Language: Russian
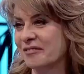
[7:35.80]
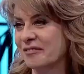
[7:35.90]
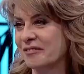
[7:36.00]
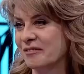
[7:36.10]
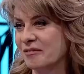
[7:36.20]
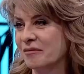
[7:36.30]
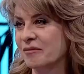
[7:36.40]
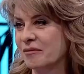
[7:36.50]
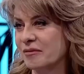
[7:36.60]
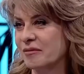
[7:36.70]
тогда,
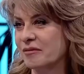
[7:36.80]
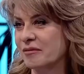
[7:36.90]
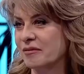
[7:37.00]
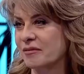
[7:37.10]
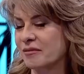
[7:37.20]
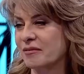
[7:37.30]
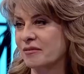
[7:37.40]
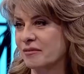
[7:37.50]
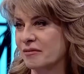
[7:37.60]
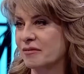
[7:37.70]
когда можно
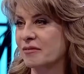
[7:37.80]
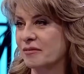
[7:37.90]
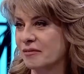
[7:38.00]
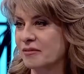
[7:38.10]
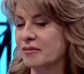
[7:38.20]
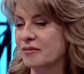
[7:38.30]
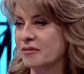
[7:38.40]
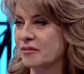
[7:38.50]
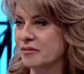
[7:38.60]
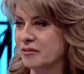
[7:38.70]
было это делать,
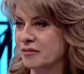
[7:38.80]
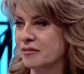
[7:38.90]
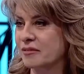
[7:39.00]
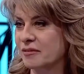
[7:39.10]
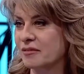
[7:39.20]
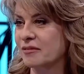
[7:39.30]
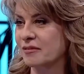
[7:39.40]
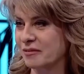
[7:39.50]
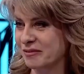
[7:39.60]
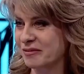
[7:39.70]
тогда и
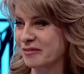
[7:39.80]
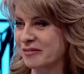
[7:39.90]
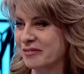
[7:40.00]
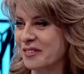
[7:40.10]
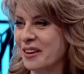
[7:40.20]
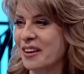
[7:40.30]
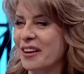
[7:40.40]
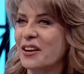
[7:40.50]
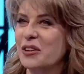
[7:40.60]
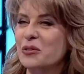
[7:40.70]
работали. Вот.
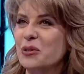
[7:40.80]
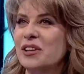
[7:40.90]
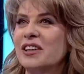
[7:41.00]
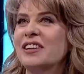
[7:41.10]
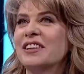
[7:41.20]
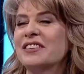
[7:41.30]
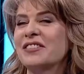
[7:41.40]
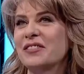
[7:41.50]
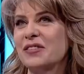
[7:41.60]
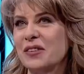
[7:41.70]
Ну, а
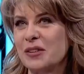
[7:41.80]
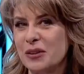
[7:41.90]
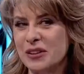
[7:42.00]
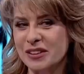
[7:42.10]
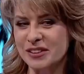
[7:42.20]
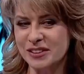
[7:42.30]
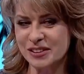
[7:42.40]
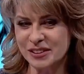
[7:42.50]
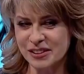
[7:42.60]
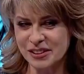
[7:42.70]

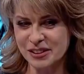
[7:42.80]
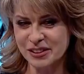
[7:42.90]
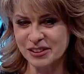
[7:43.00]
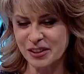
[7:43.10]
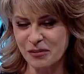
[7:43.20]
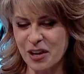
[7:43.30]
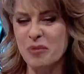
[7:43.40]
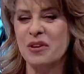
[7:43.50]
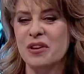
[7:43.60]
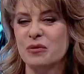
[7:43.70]
со
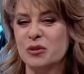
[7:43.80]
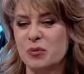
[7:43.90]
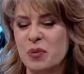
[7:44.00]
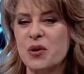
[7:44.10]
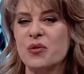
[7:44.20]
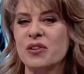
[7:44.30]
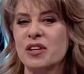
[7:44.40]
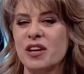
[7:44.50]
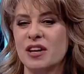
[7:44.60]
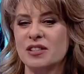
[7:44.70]
времени, вот с первого
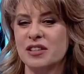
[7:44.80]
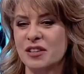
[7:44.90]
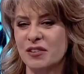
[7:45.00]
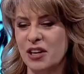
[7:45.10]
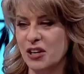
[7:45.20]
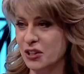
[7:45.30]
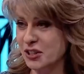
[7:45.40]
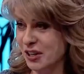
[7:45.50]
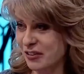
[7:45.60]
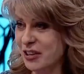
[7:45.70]
дня остановления
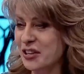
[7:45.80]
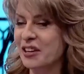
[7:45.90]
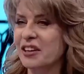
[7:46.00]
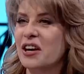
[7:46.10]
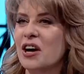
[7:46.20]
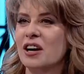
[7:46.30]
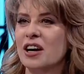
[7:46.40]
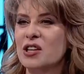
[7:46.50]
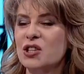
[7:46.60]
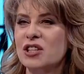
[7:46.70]
телевидения,
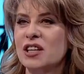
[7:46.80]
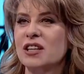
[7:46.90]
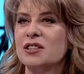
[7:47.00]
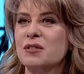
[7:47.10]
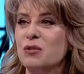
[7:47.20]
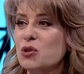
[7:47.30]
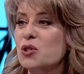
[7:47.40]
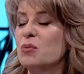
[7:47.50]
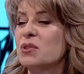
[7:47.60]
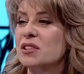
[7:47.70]
конечно,
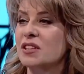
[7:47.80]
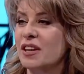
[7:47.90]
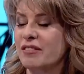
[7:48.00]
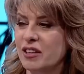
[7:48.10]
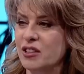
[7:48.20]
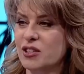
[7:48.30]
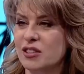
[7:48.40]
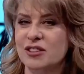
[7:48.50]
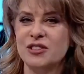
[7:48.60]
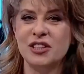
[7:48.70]
звездами становились
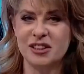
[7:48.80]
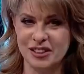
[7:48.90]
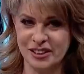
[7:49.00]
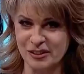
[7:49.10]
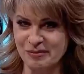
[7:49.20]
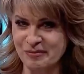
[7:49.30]
дикторы –